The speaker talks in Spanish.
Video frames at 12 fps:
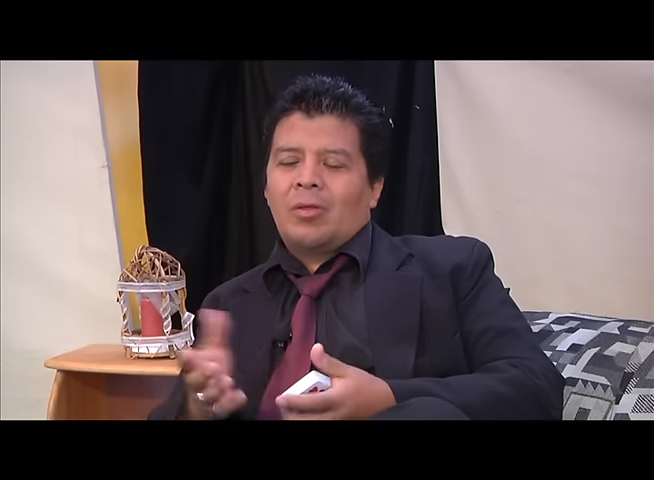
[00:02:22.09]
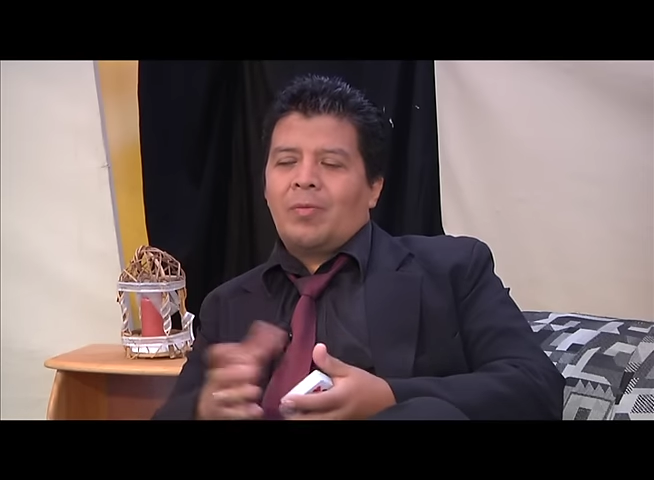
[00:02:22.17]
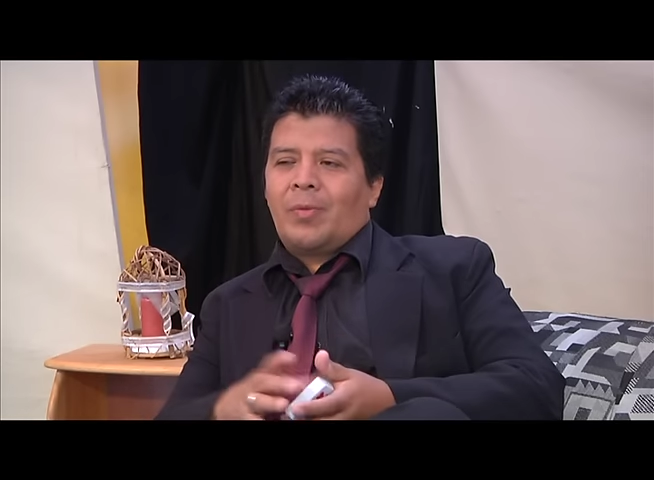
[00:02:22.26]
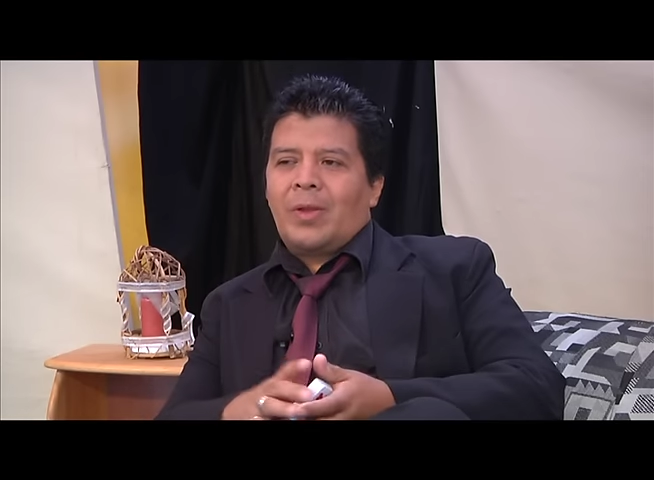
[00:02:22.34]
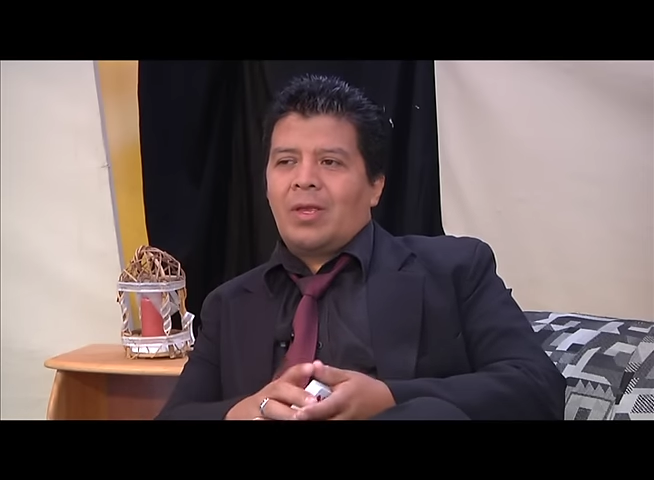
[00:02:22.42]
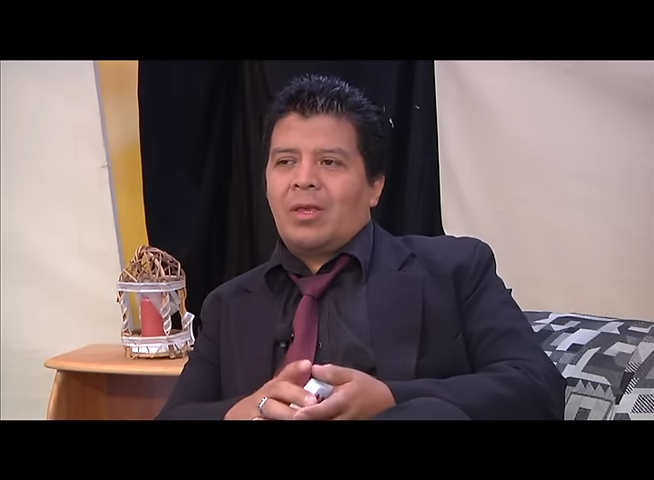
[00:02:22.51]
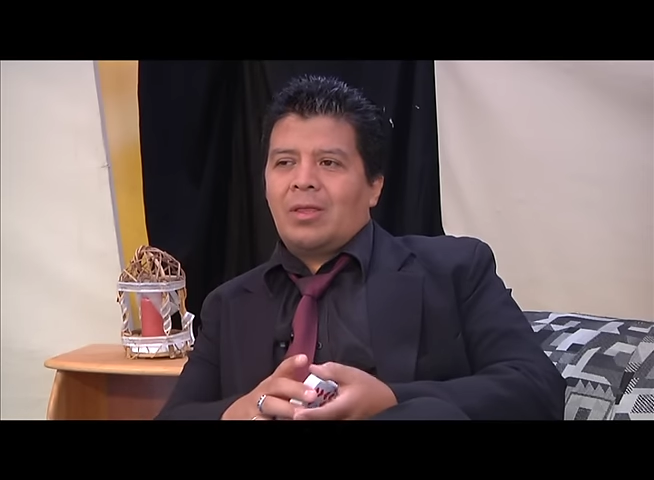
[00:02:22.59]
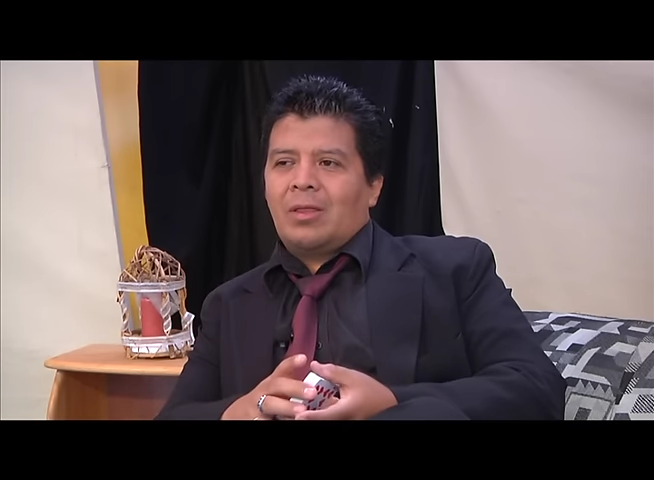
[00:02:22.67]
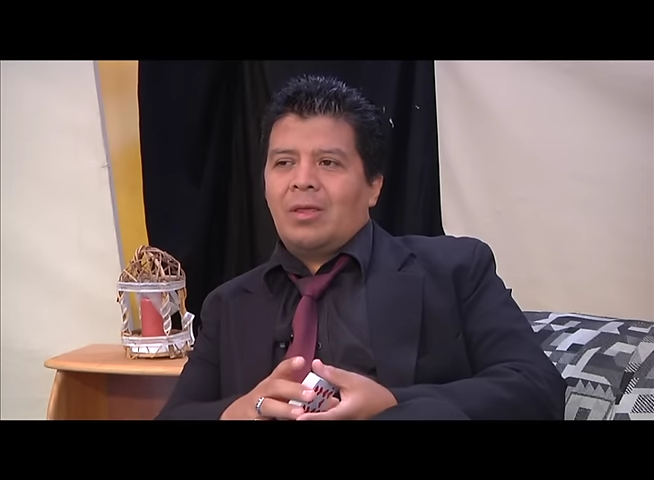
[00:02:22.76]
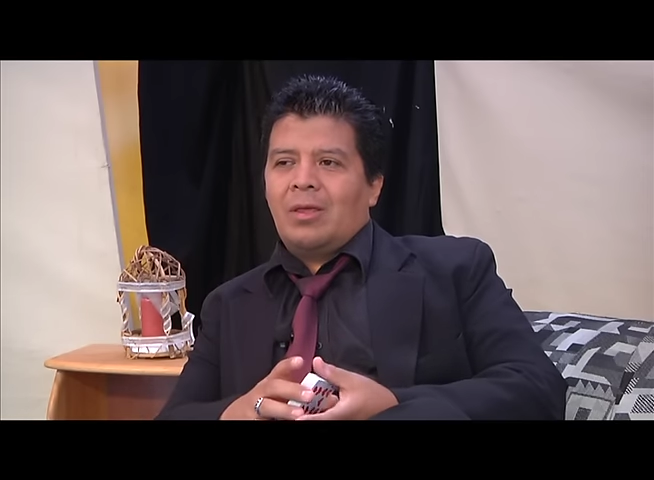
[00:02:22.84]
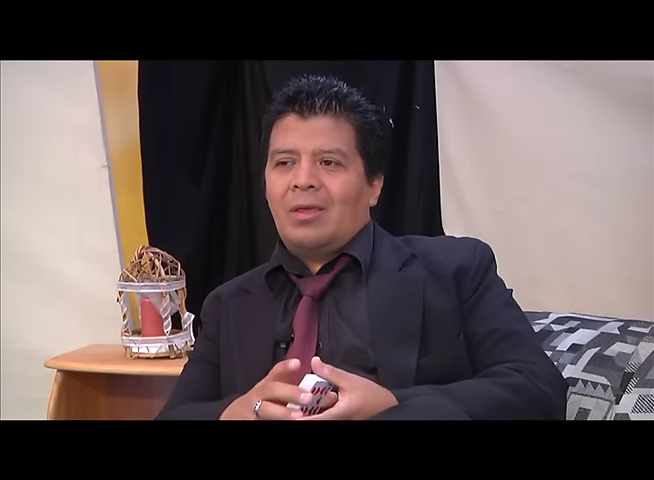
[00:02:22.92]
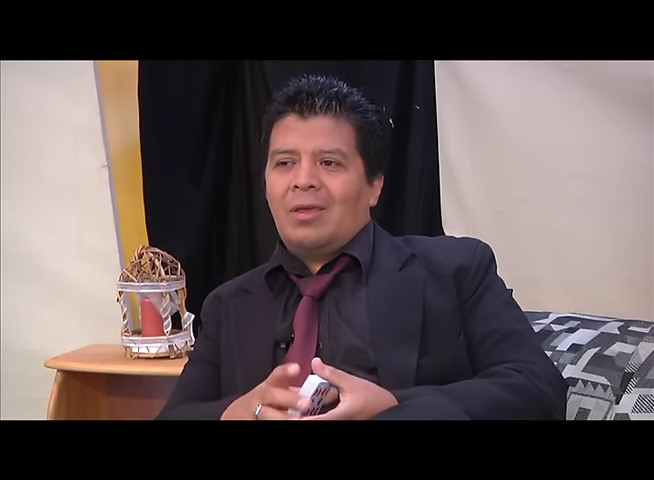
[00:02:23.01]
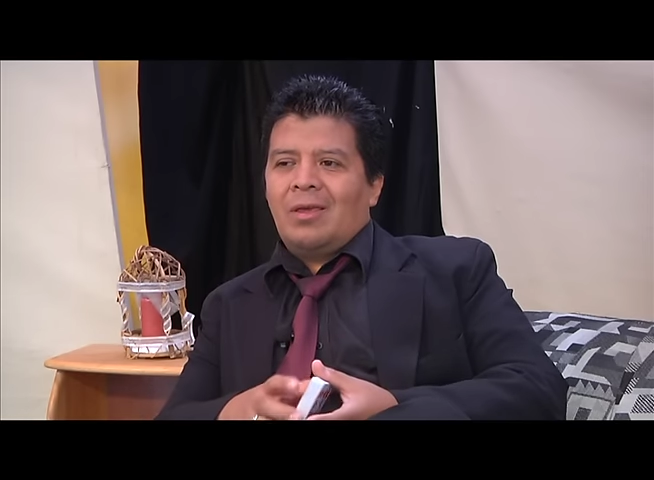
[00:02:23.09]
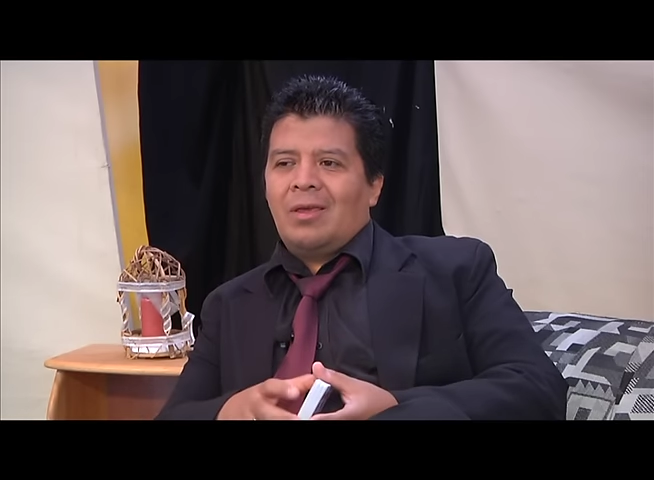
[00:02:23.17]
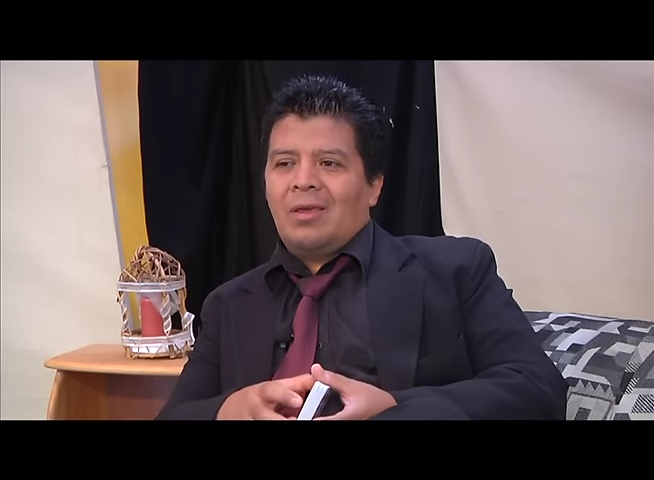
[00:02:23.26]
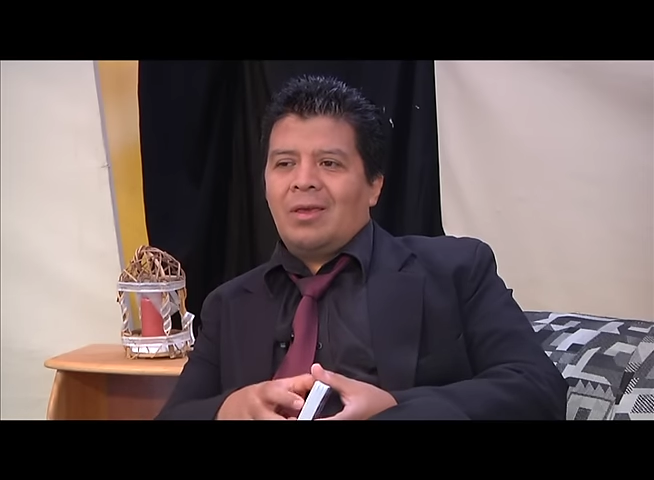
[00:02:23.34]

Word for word: siempre en ese,